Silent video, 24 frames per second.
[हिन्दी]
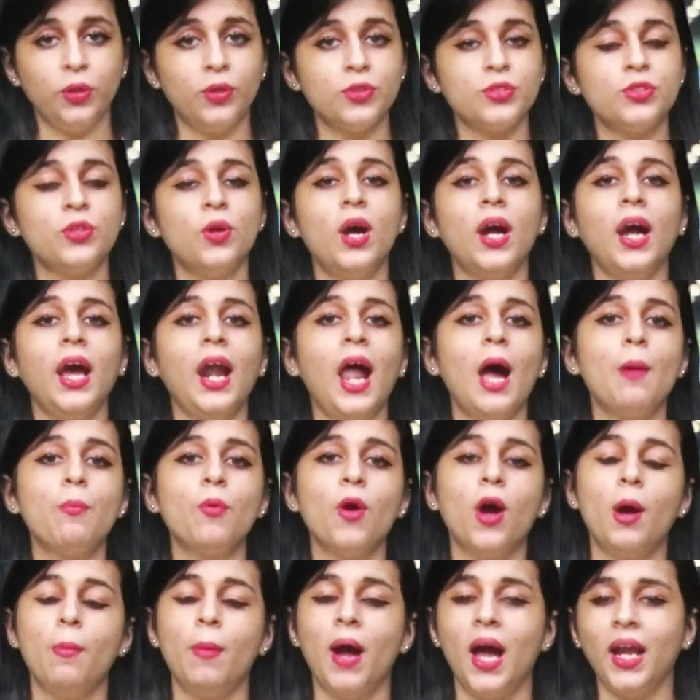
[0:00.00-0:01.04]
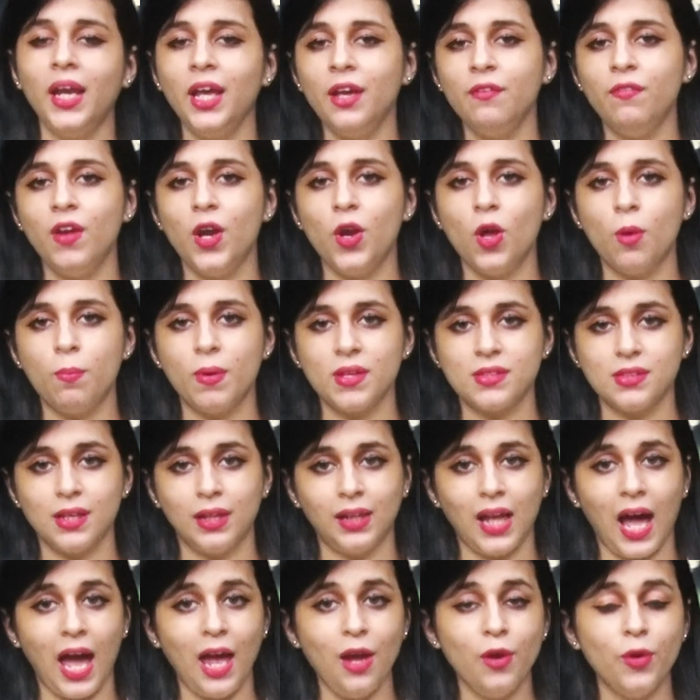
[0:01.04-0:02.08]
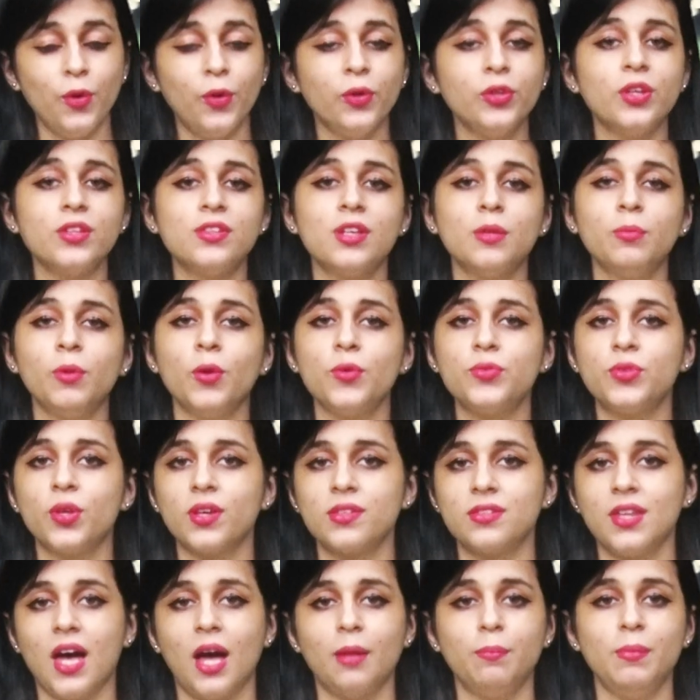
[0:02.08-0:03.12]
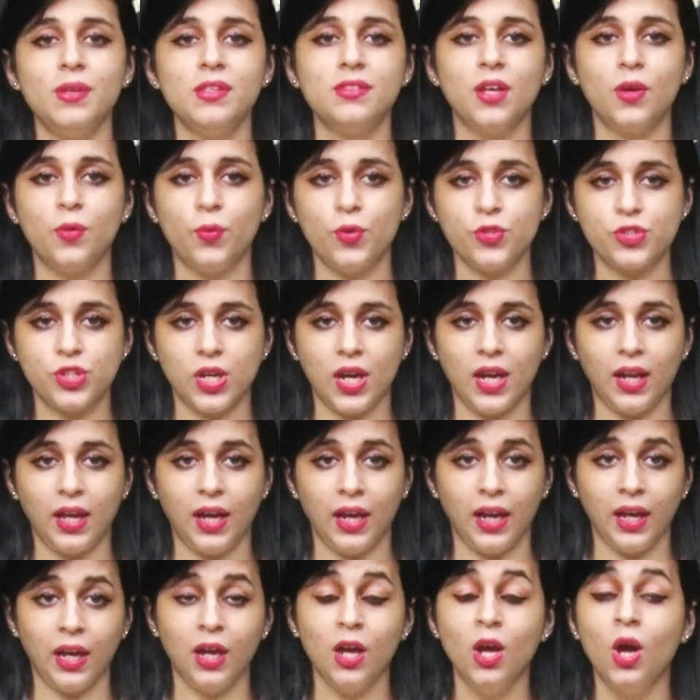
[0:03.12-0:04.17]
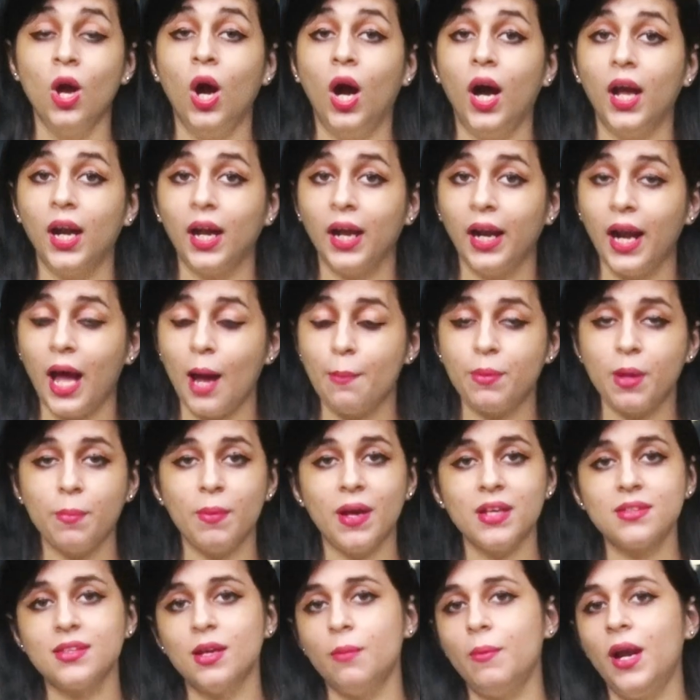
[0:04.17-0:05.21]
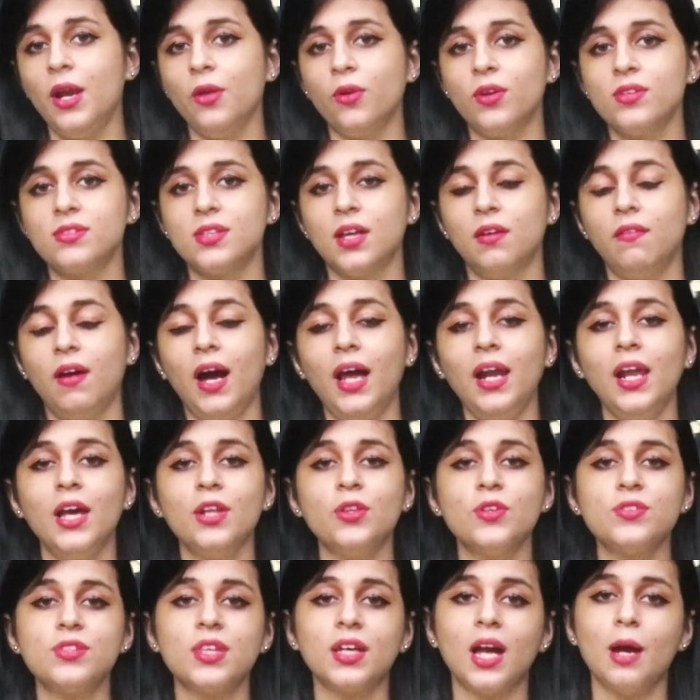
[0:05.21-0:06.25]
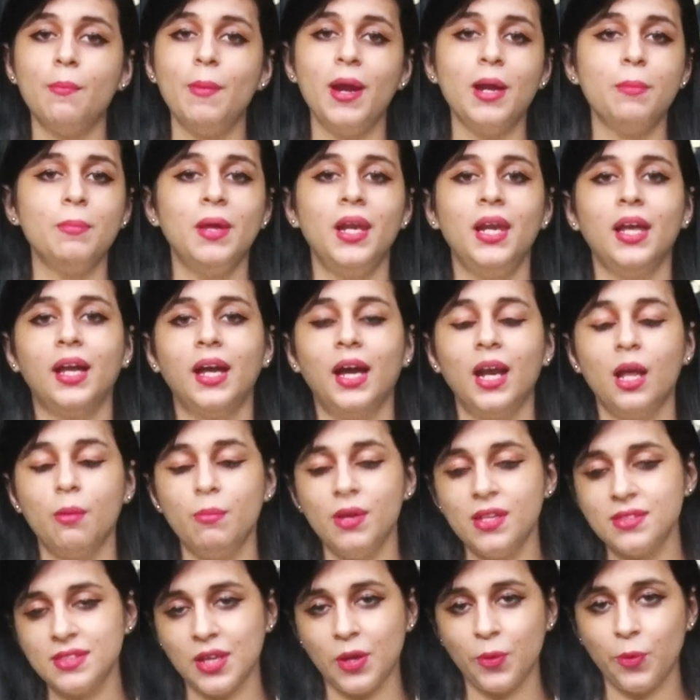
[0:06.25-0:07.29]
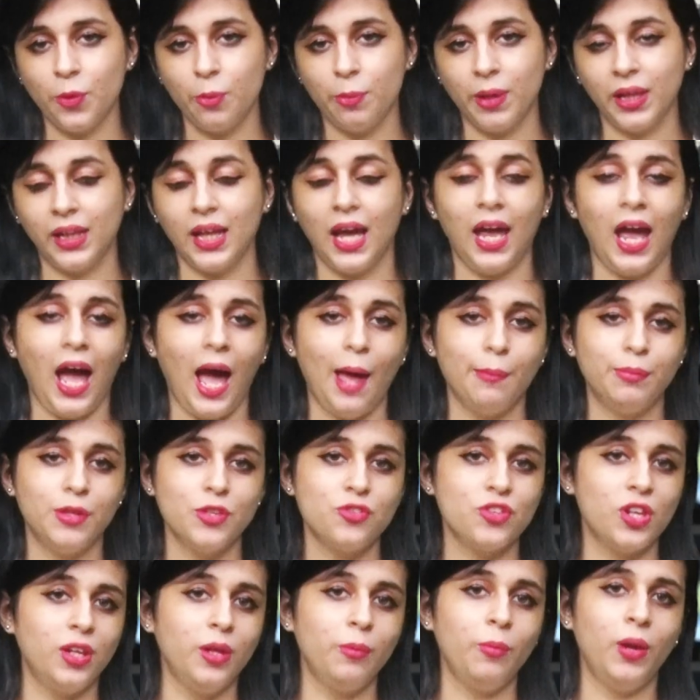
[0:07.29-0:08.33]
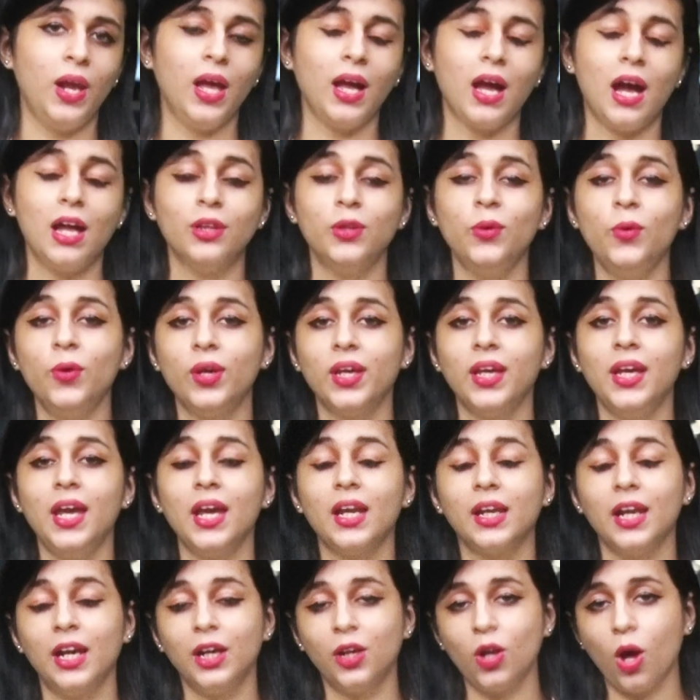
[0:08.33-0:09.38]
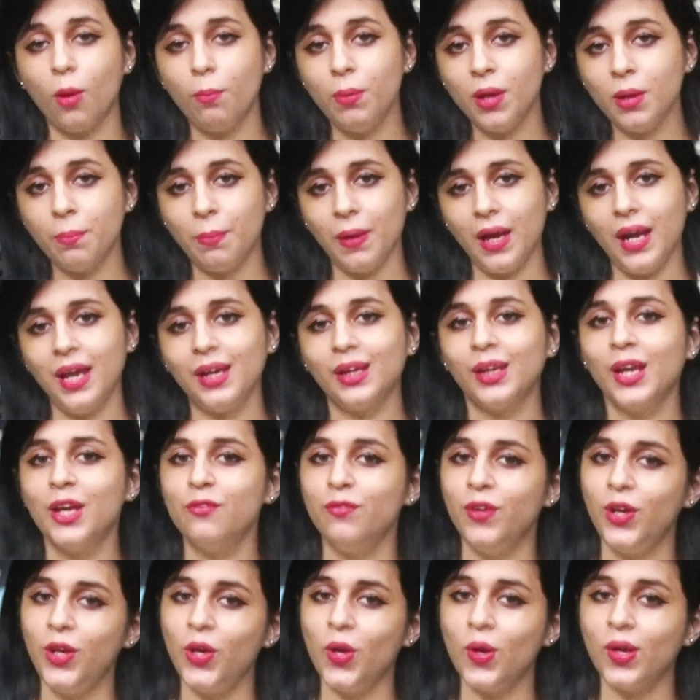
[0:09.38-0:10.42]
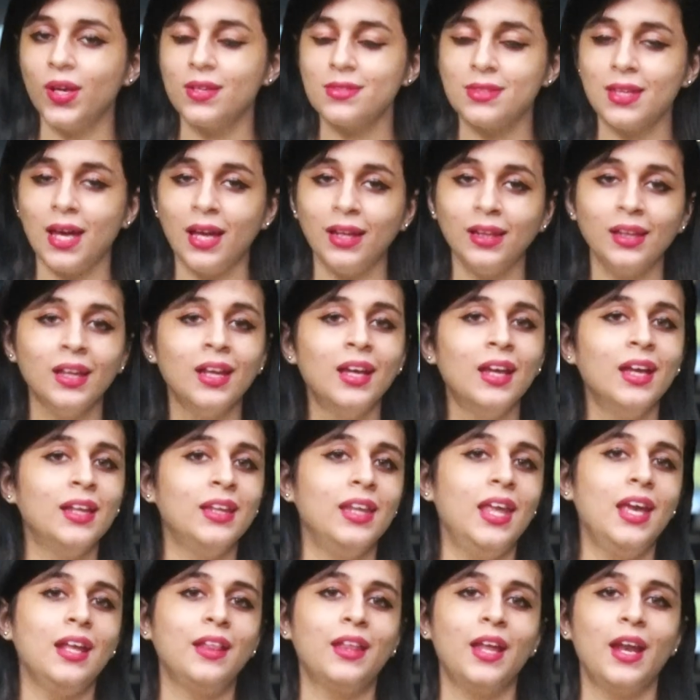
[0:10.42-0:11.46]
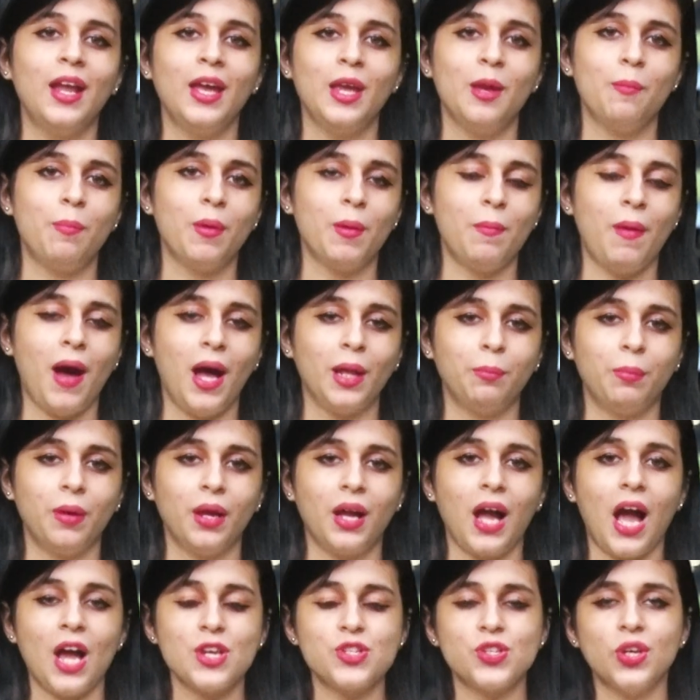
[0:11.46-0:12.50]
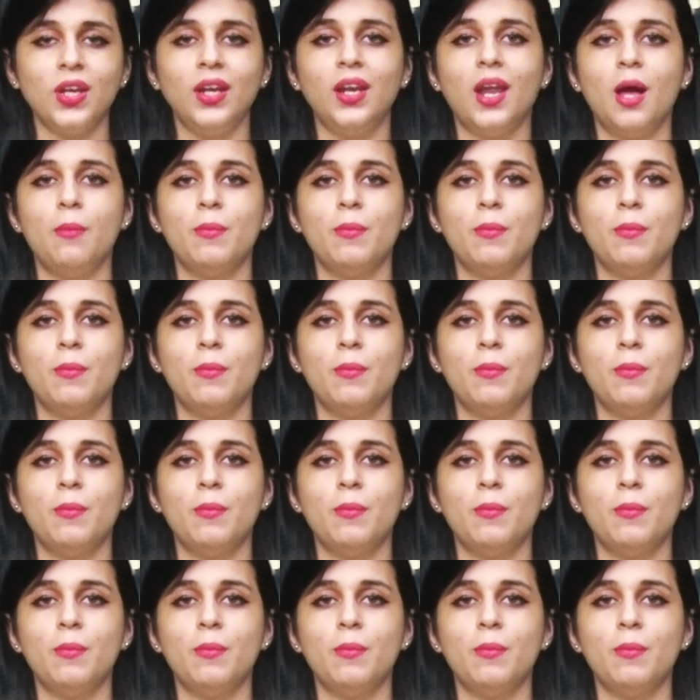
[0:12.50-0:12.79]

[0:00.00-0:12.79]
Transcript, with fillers: दोस्तों अगर आपको हमारी ये वीडियो पसंद आए हो तो सिर्फ दोस्तों के साथ भी जरूर शेयर करें और अगर आपके पास हमारे कोई सवाल है तो उसे कमेंट में लिखकर हमें जरूर बताएं आपसे जल्दी मुलाकात होगी एक नए टॉपिक पर एक नई वीडियो के साथ देखते रहिए प्रभात प्रकाशन